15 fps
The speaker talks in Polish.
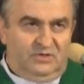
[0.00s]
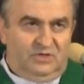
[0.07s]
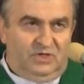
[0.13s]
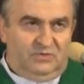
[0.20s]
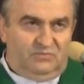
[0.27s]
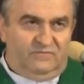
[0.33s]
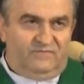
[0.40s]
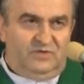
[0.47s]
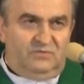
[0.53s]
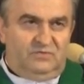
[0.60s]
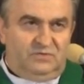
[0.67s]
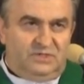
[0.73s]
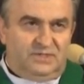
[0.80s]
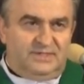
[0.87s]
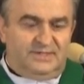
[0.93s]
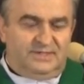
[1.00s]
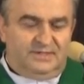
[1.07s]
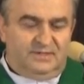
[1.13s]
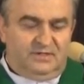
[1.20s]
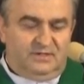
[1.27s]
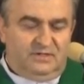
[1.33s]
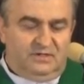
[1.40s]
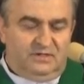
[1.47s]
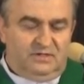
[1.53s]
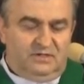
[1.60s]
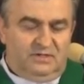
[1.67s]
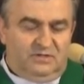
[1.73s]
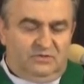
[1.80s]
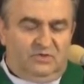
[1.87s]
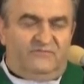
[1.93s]
I mówił,
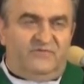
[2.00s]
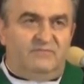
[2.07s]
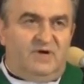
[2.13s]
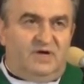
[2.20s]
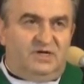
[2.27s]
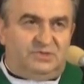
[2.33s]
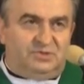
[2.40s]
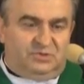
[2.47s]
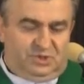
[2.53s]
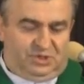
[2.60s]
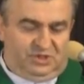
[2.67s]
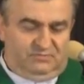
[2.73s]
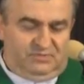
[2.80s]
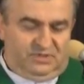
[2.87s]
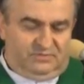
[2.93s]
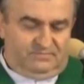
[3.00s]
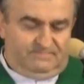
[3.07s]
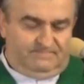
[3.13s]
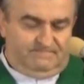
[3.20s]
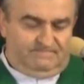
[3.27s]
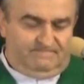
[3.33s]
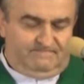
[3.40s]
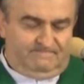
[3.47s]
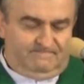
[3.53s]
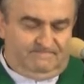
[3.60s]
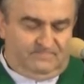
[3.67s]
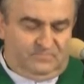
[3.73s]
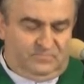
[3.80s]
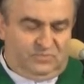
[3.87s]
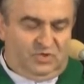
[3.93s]
to wymagać od siebie,
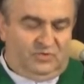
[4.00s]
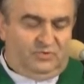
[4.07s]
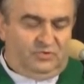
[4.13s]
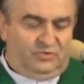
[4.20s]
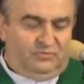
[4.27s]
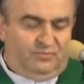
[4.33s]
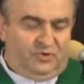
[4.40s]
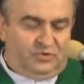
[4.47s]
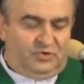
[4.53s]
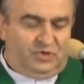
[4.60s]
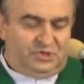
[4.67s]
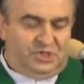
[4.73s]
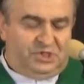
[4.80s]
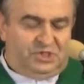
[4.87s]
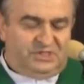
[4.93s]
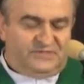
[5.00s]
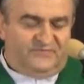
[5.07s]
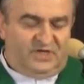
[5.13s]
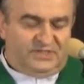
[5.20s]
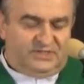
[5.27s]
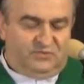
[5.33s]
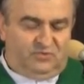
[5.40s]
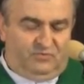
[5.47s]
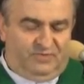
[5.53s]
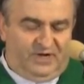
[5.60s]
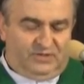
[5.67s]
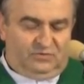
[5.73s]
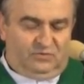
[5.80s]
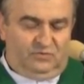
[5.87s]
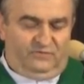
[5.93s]
to podnosić je z własnych
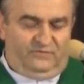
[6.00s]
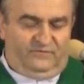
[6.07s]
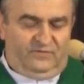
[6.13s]
upadków,